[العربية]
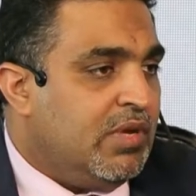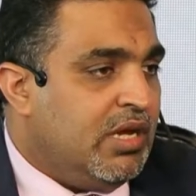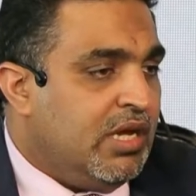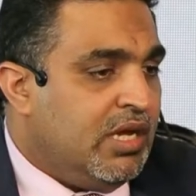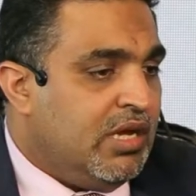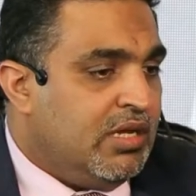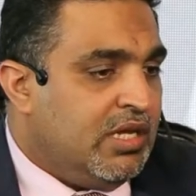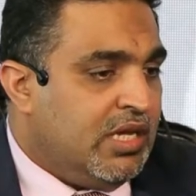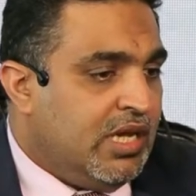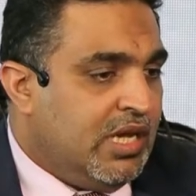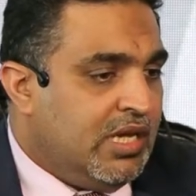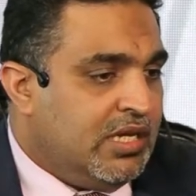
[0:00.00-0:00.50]

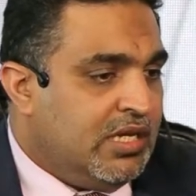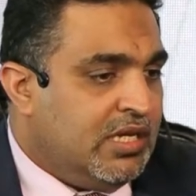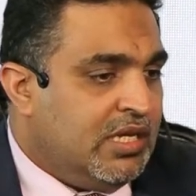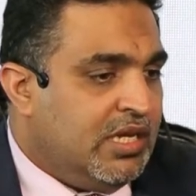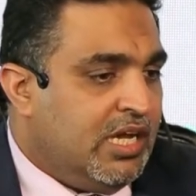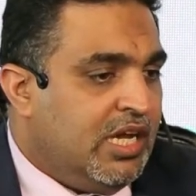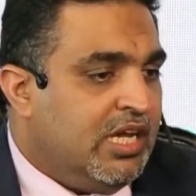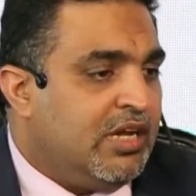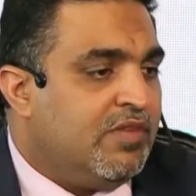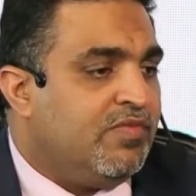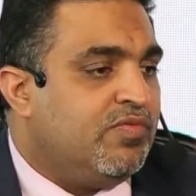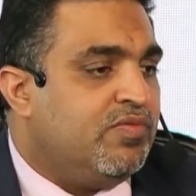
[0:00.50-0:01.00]
يعني
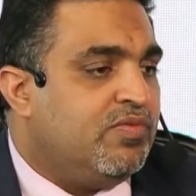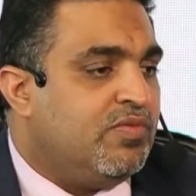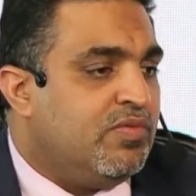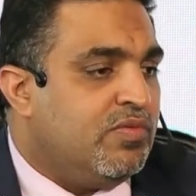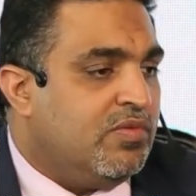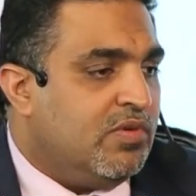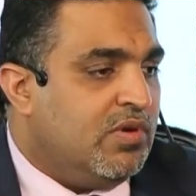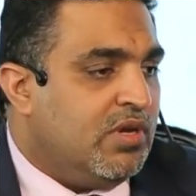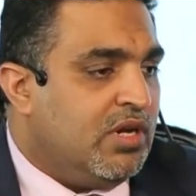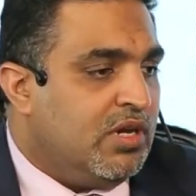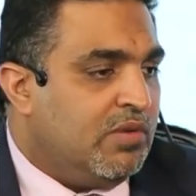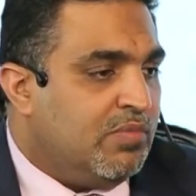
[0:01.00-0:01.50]

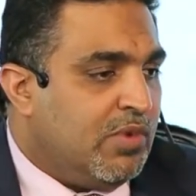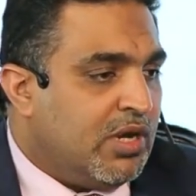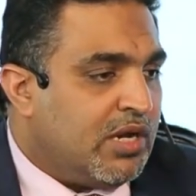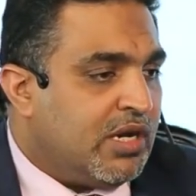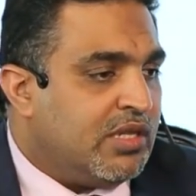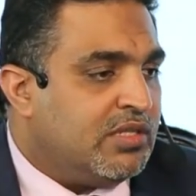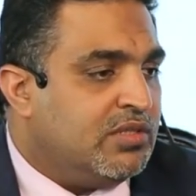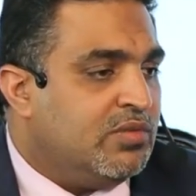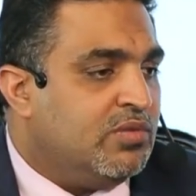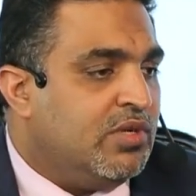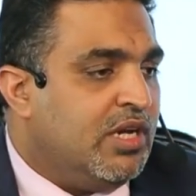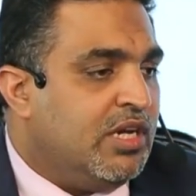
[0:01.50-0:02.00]
عرفوا المرض
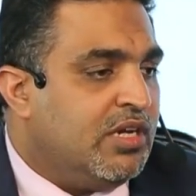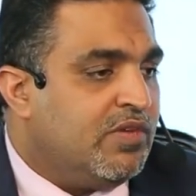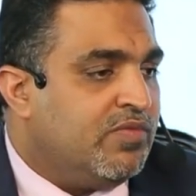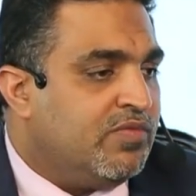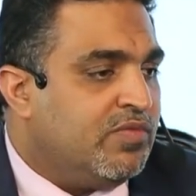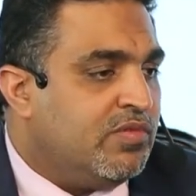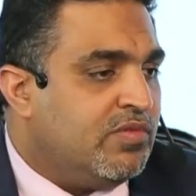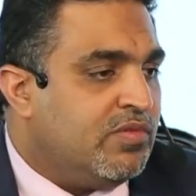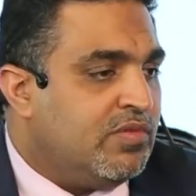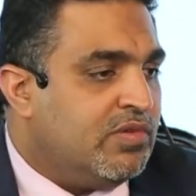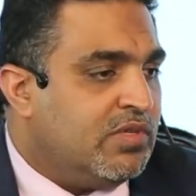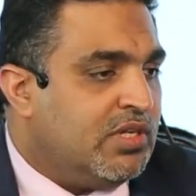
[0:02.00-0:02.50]

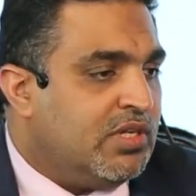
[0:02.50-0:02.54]
وعرفوا